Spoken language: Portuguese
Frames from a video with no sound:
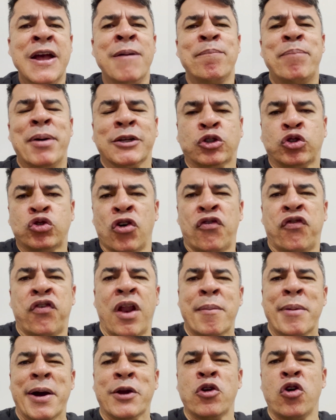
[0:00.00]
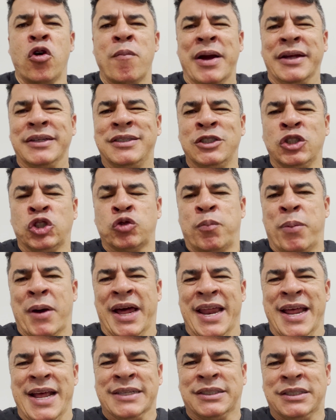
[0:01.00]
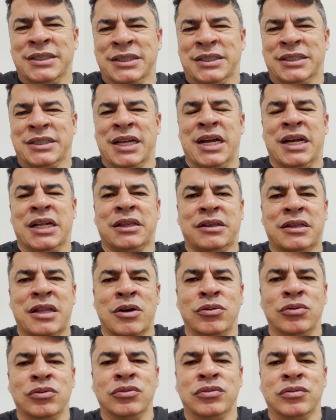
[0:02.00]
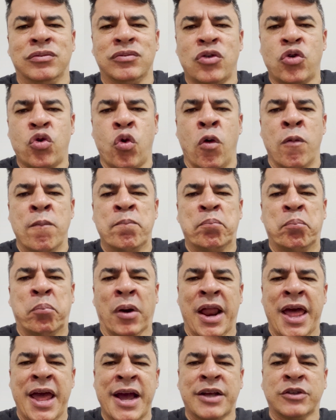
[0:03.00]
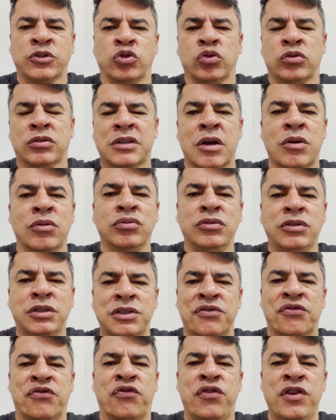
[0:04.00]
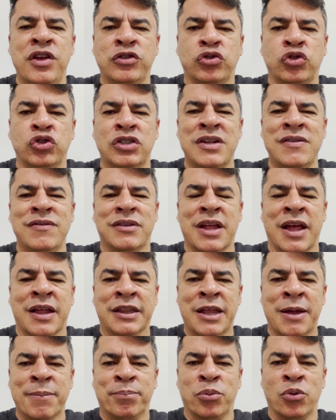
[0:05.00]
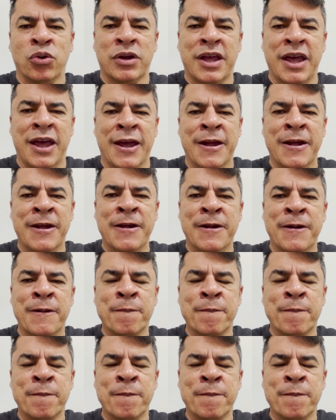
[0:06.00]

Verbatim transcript: Pastor Flamarion, mas isso parece ser tão complexo, tão difícil de entender, porque